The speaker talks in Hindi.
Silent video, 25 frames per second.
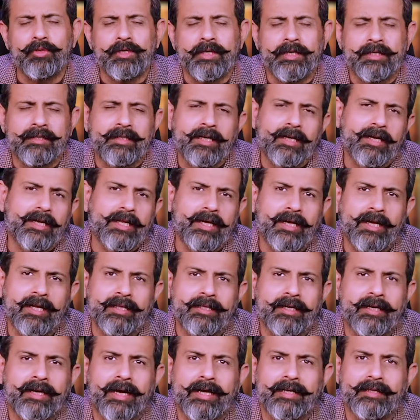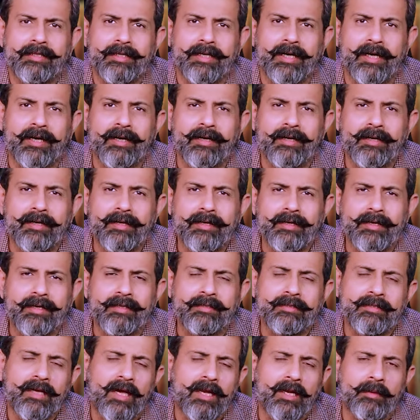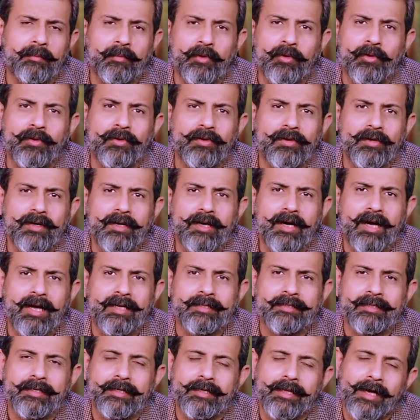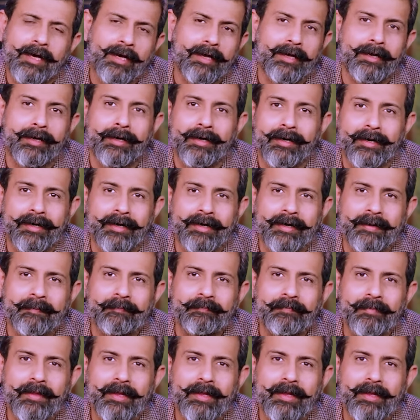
तो ये तक लिखा दिखाई दिया कि ालमो काजी नहा रहा है